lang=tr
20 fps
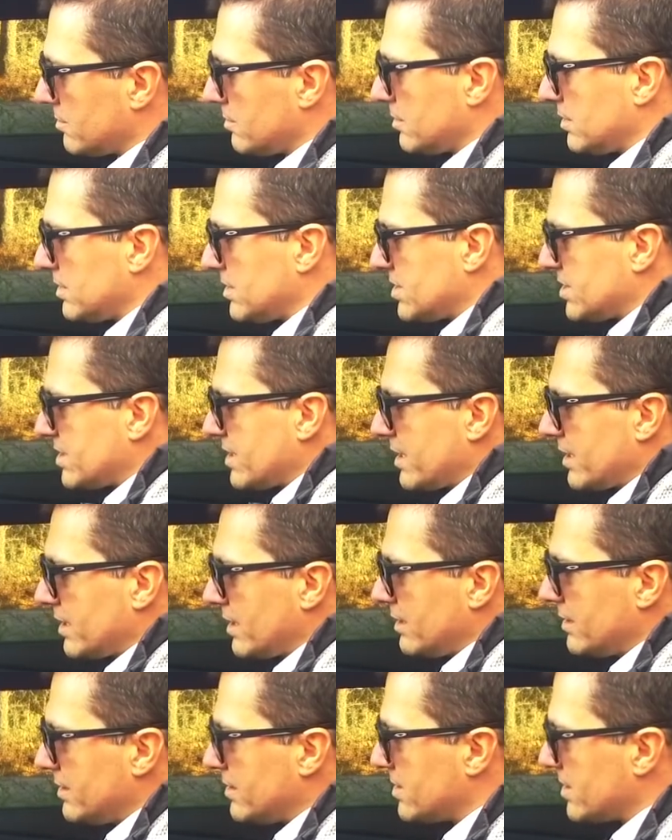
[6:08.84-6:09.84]

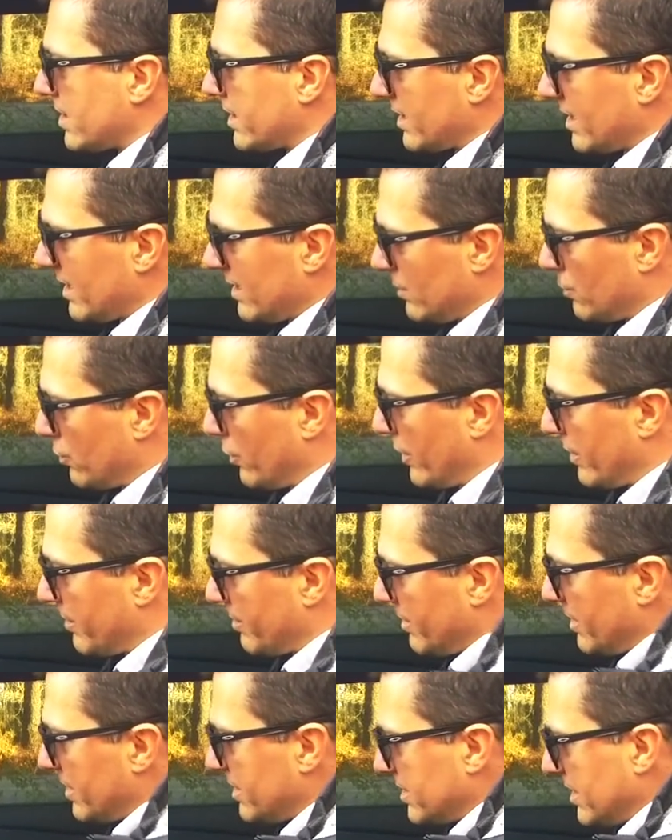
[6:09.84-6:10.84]
içeceklerini, yiyeceklerini
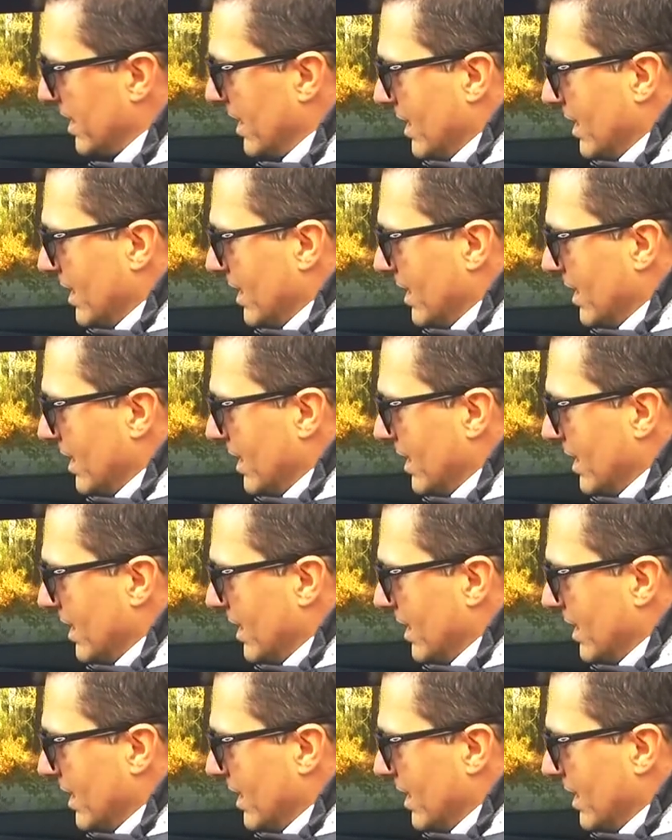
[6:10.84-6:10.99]
koyabilir.